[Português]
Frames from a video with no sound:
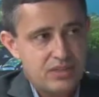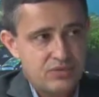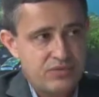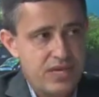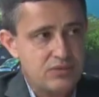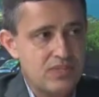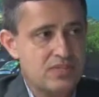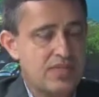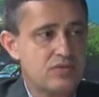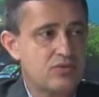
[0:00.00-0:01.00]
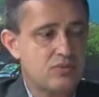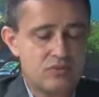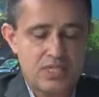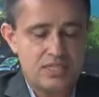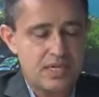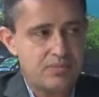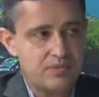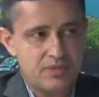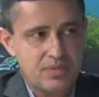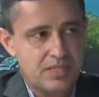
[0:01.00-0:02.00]
de fácil acesso, todo mundo já sabe que
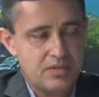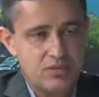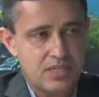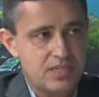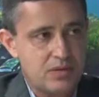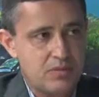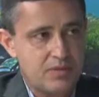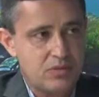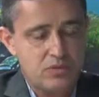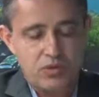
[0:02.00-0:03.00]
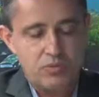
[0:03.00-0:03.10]
você precisa contratar uma pessoa,